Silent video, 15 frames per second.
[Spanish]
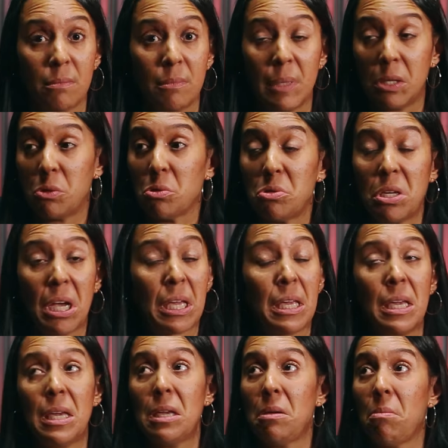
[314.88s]
Entonces
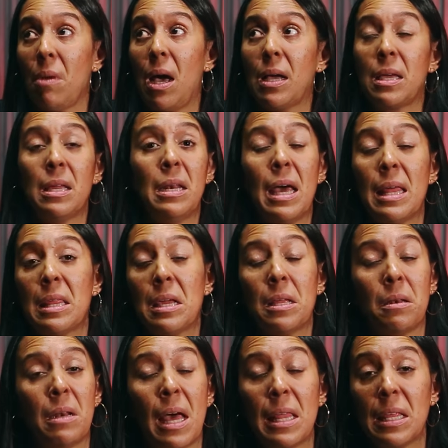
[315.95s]
aquí, aquí nadie,
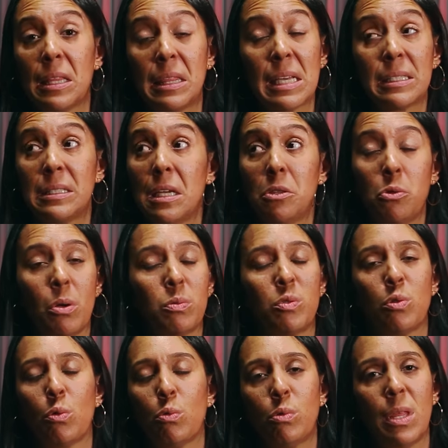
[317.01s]
nadie está haciendo
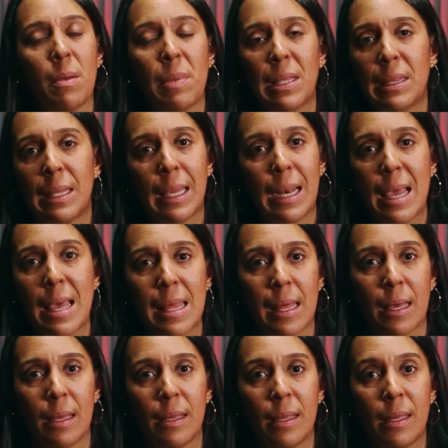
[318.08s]
absolutamente
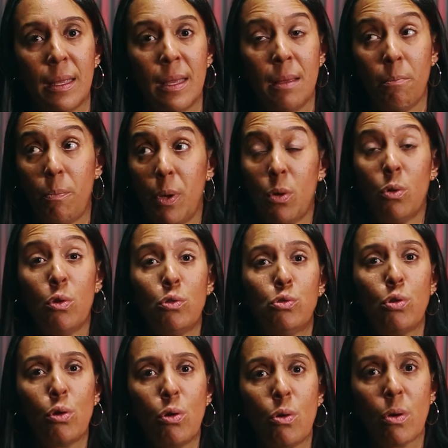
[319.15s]
nada. Pero no
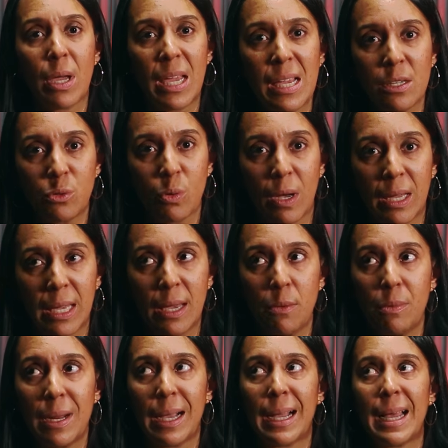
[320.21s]
solo eso, aquí hay
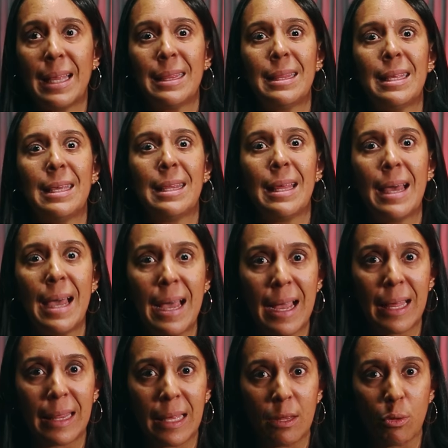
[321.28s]
una
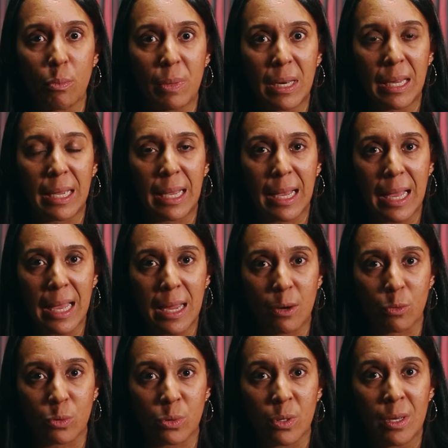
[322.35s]
cantidad de
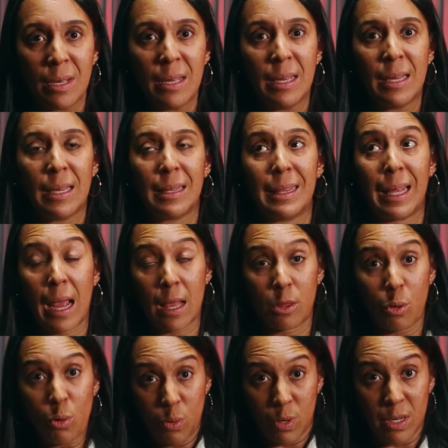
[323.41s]
dominicanos
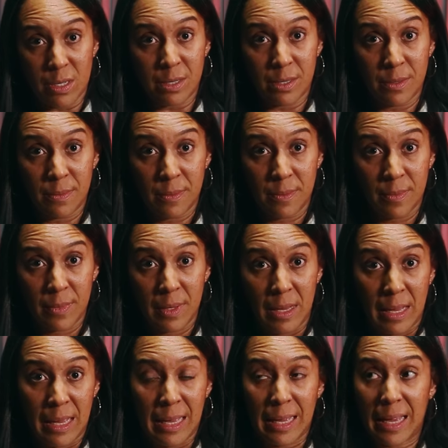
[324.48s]
traidores
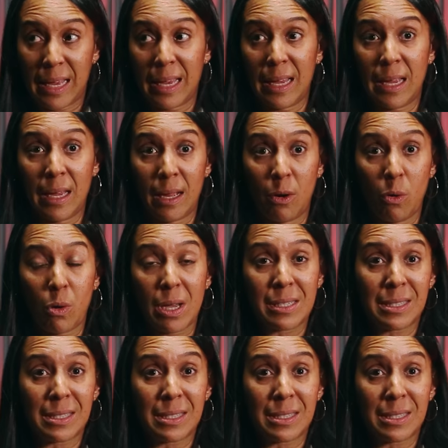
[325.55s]
que lo que